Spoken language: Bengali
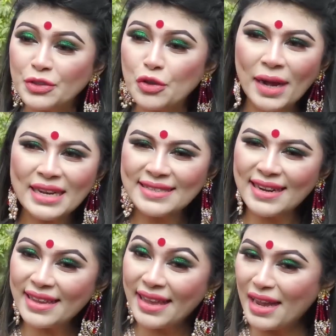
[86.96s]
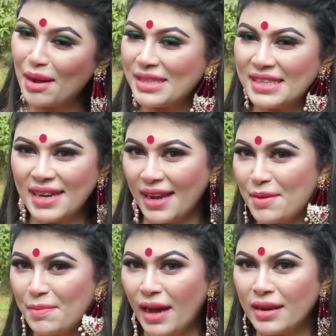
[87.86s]
সুপারস্টার কে আমাদের
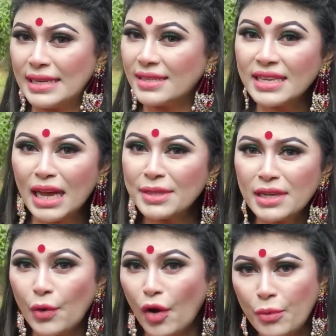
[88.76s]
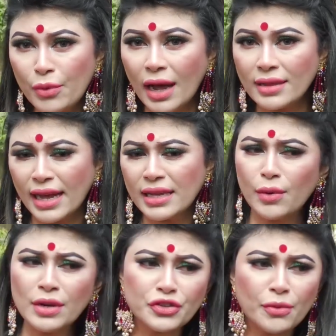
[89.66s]
সাকিব খান এটা কি আমাদের গর্ব না তাকে
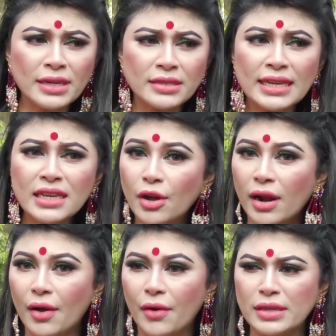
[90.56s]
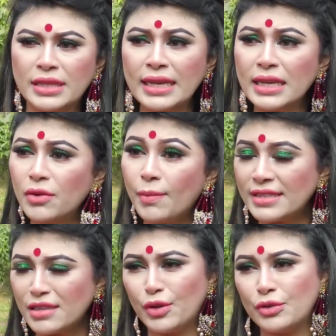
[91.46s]
অনেক সময় টেনে ধরা হয় তাকে নিয়েও
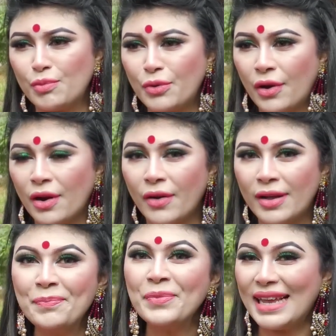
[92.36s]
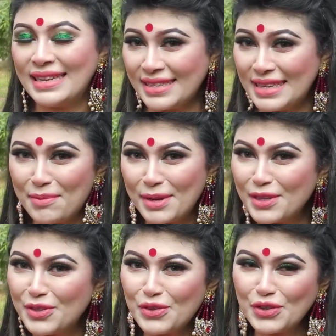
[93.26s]
বাজে মন্তব্য করা হয় এটা কি
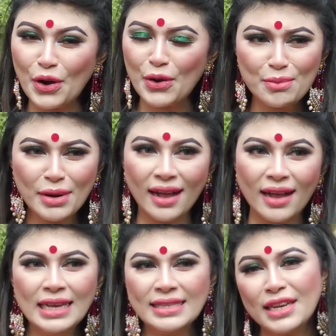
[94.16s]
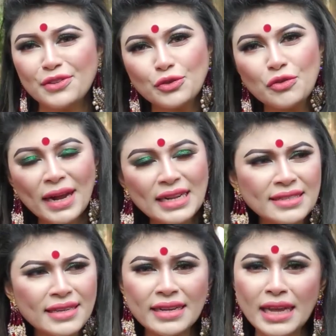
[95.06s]
আমাদের জন্য সরম না যে একজন
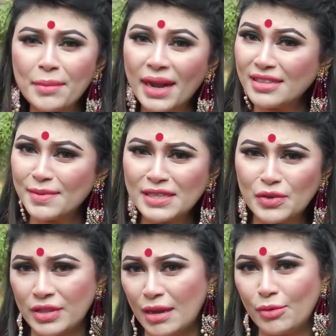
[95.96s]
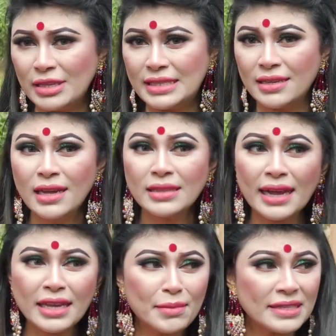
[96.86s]
সুপারস্টারকে আমরা আজে বাজে কথা বলছি
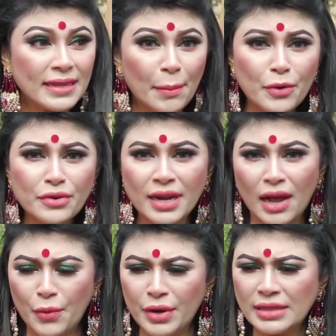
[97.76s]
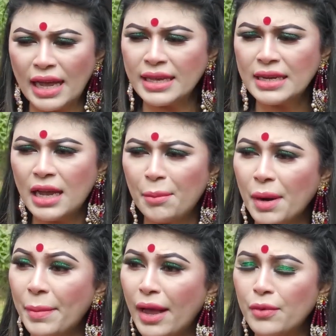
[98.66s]
তাকে আমরা সাপোর্ট না করে তাকে নিয়ে
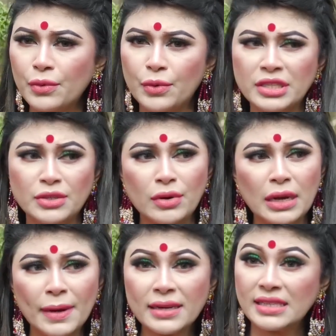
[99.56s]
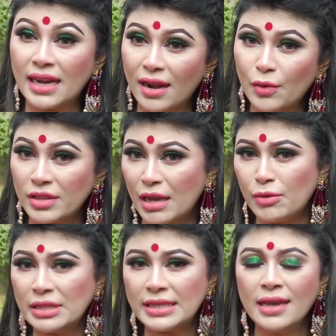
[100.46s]
আমরা ব্যঙ্গ করছি উল্টাপাল্টা যারা কথা
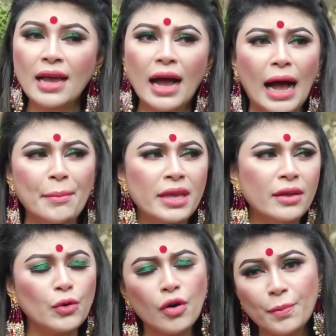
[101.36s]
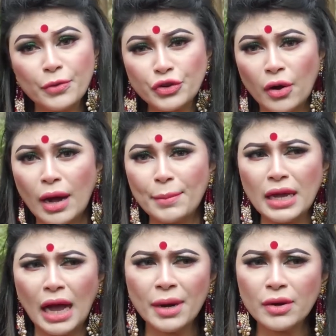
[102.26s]
বলছে আমি খুব আমি
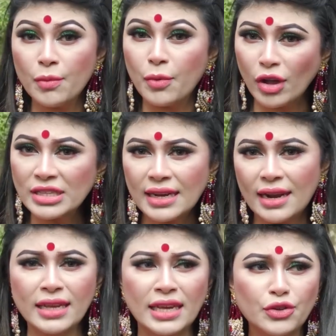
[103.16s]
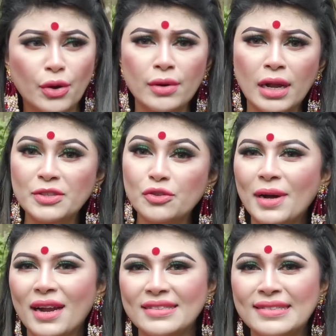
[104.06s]
আমার খুব লজ্জা লাগে যখন আমি
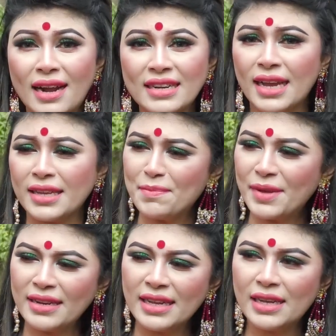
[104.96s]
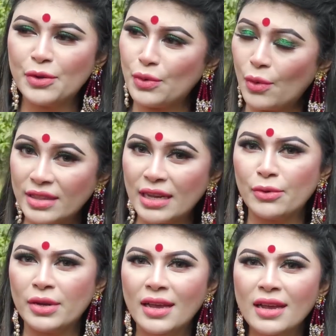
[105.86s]
সুপারস্টার শাকিব খানকে নিয়ে কোনো কথা
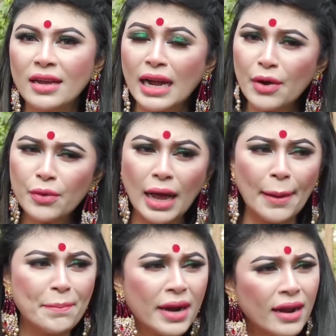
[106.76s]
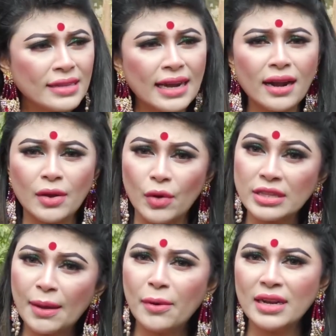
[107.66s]
বলি কারণ আপনারা যারা
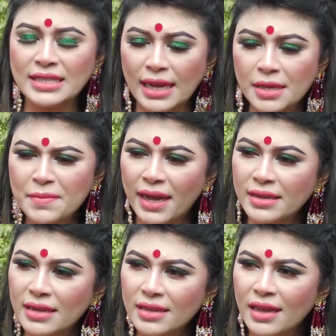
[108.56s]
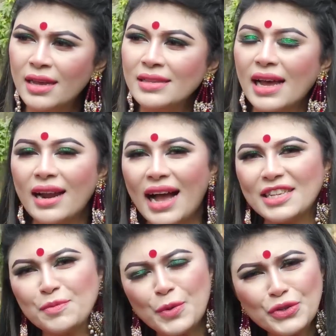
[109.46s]
কথা বলেন শাকিব খানকে নিয়ে তারা
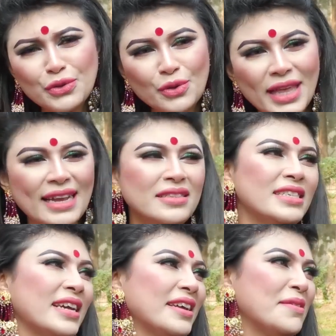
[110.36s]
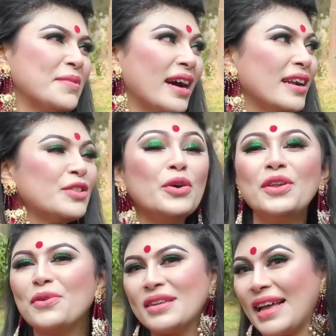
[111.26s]
আজ পর্যন্ত একটি শাকিব খান আর
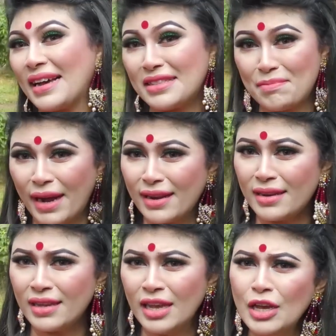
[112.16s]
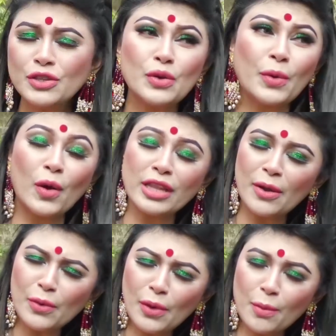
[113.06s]
তৈরি করে দেখাতে পারেননি সো
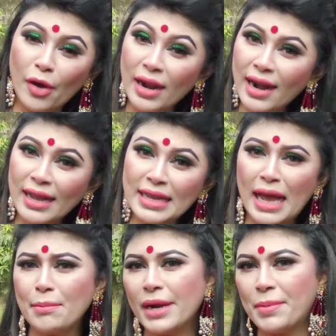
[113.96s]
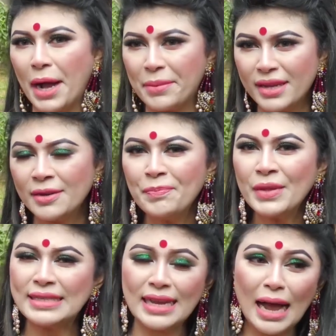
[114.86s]
কথাগুলো বলার আগে একবার ভাবেন
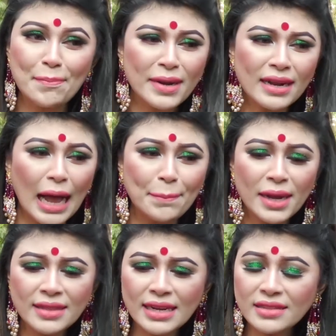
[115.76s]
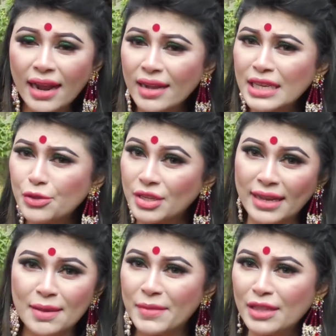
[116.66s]
যে আপনারা আপনাদের দ্বারা কিন্তু
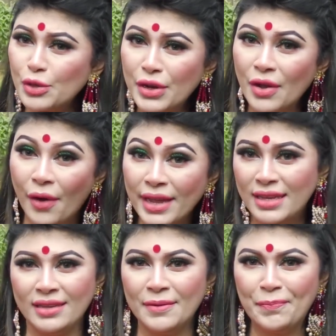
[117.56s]
শাকিব খান তৈরি হয়নি